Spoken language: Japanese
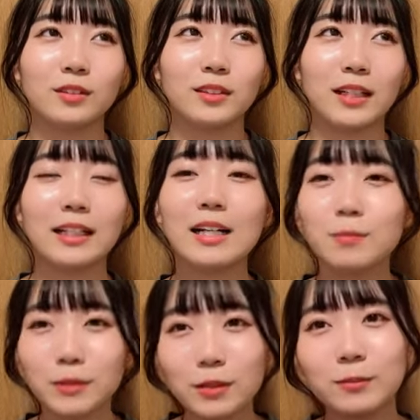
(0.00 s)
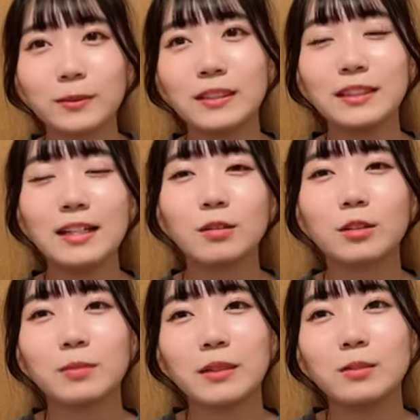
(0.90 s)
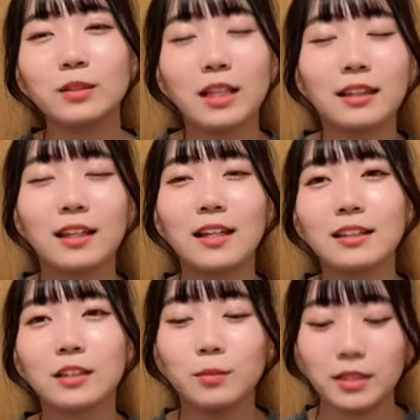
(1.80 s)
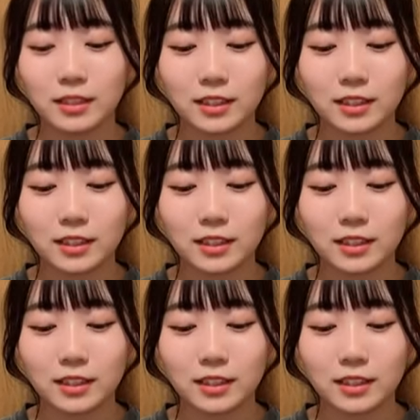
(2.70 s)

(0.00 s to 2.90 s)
サッカー部の部員がこの番号だったなってイメー